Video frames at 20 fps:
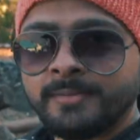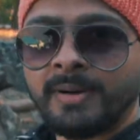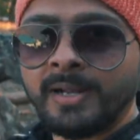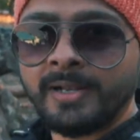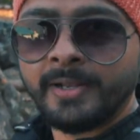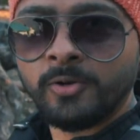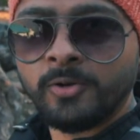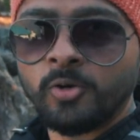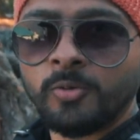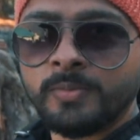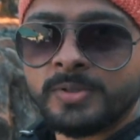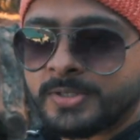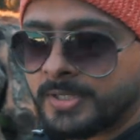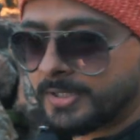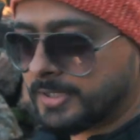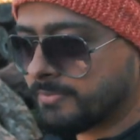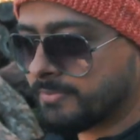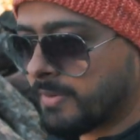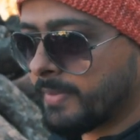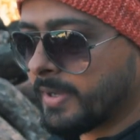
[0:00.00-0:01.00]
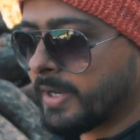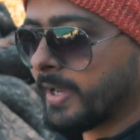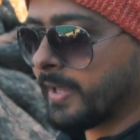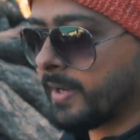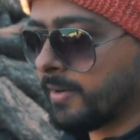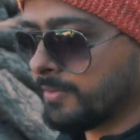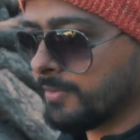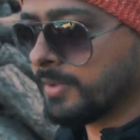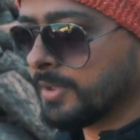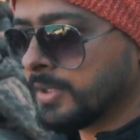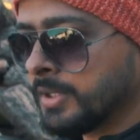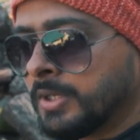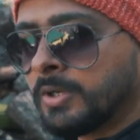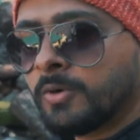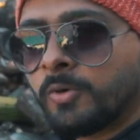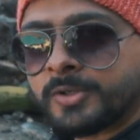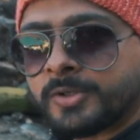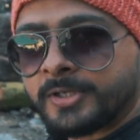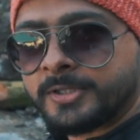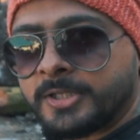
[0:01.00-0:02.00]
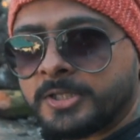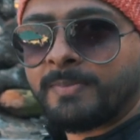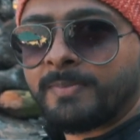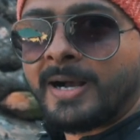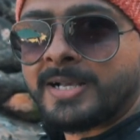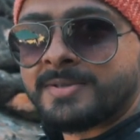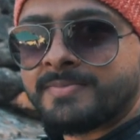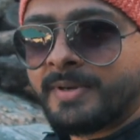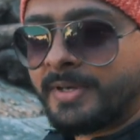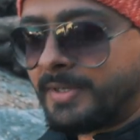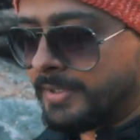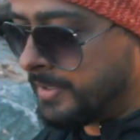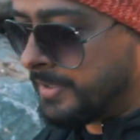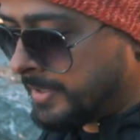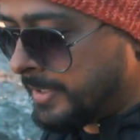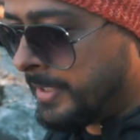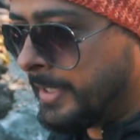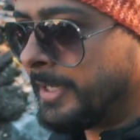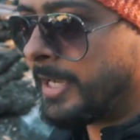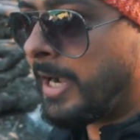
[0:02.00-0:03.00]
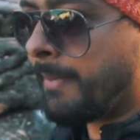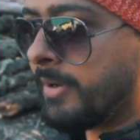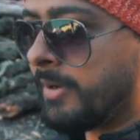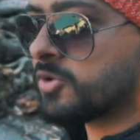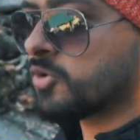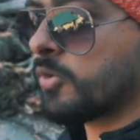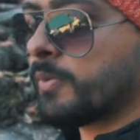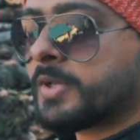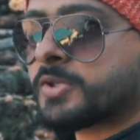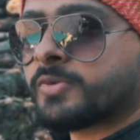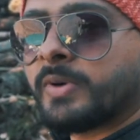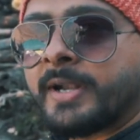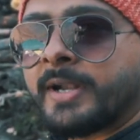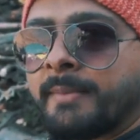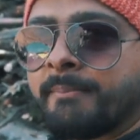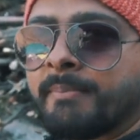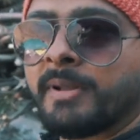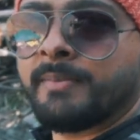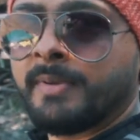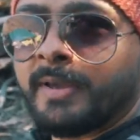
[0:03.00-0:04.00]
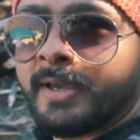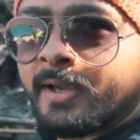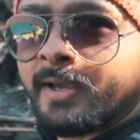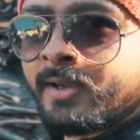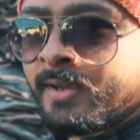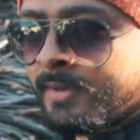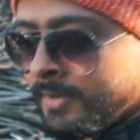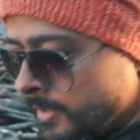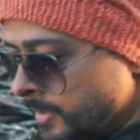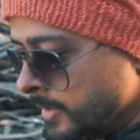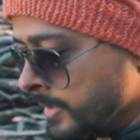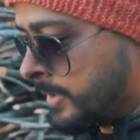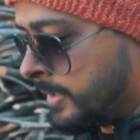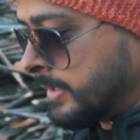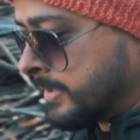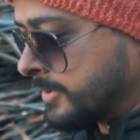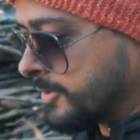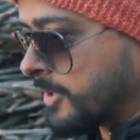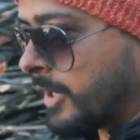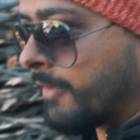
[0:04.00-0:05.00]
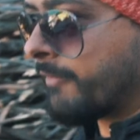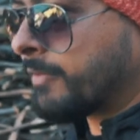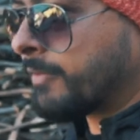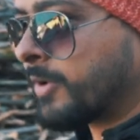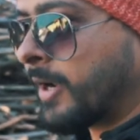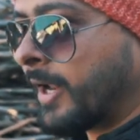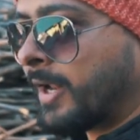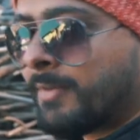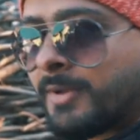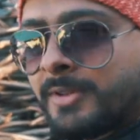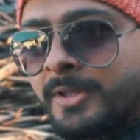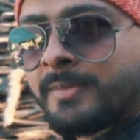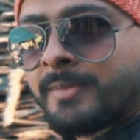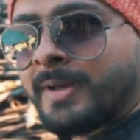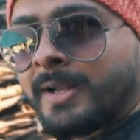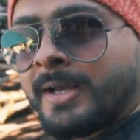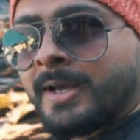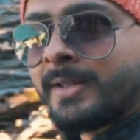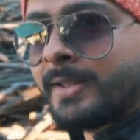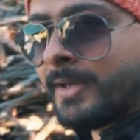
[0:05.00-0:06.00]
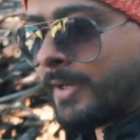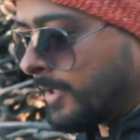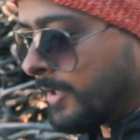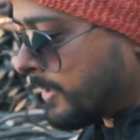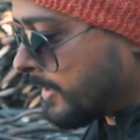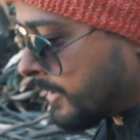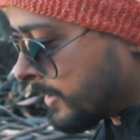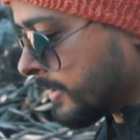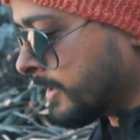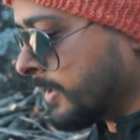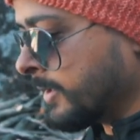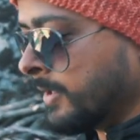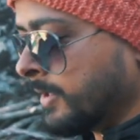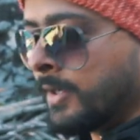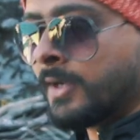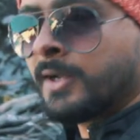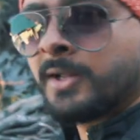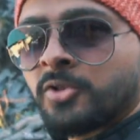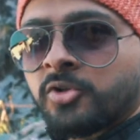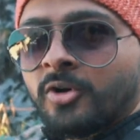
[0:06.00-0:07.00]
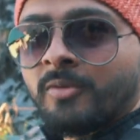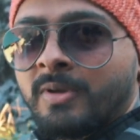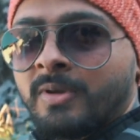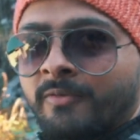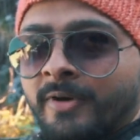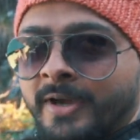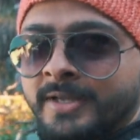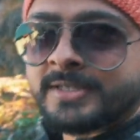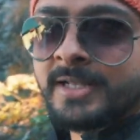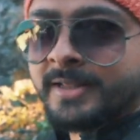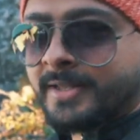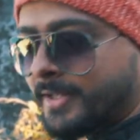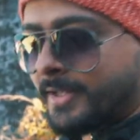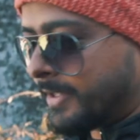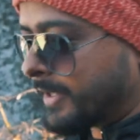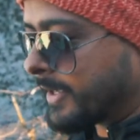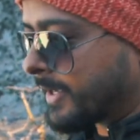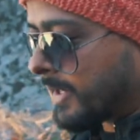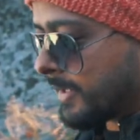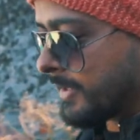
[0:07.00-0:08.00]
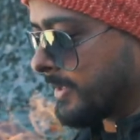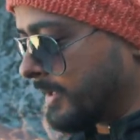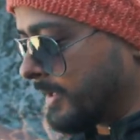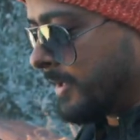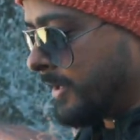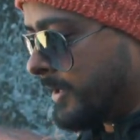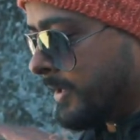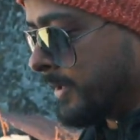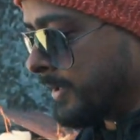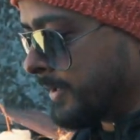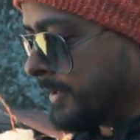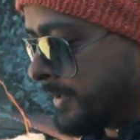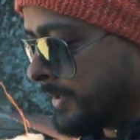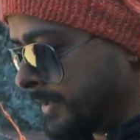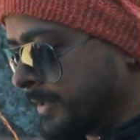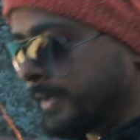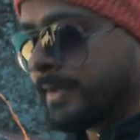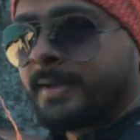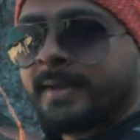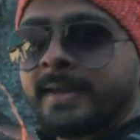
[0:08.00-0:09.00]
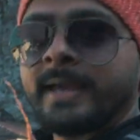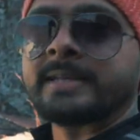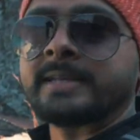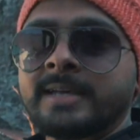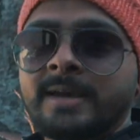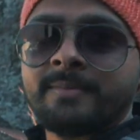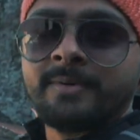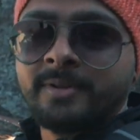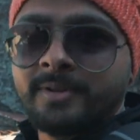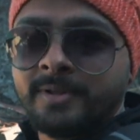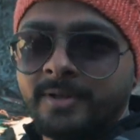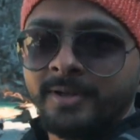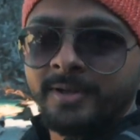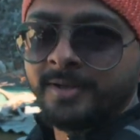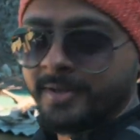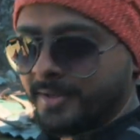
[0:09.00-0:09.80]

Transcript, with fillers: हिमालयन होम स्टे जिसमें मैं रह रहा हूँ उसके जस्ट पास में यहाँ पर सोमेश्वर टेम्पल भी है जो काफ़ी पुराना मंदिर माना जाता है तो अभी हम वहीं चलते हैं देख के आते हैं कैसा है मंदिर